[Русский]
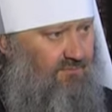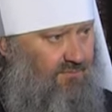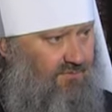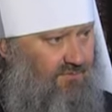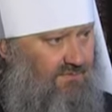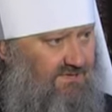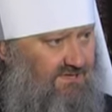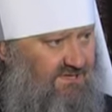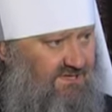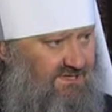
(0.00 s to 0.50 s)

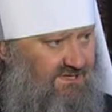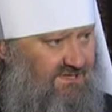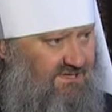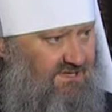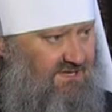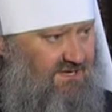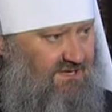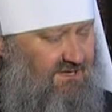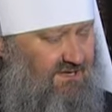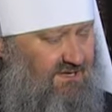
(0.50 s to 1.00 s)

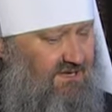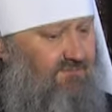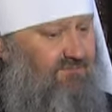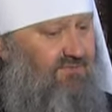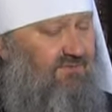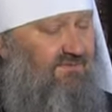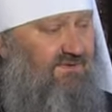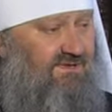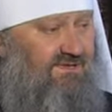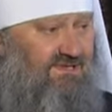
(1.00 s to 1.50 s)
воскресенью и по
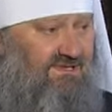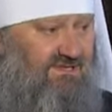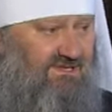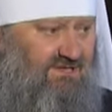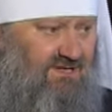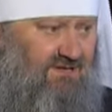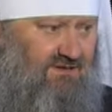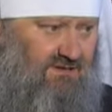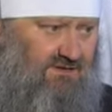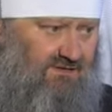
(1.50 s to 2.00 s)

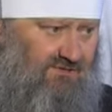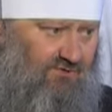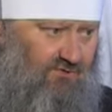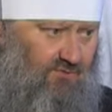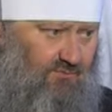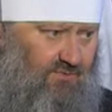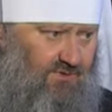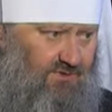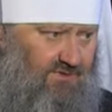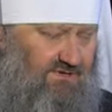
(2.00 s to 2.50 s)
вознесению
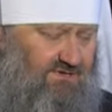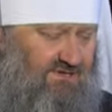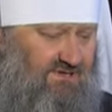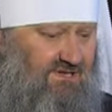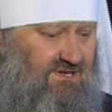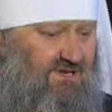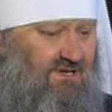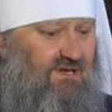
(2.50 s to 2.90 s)
особенностей.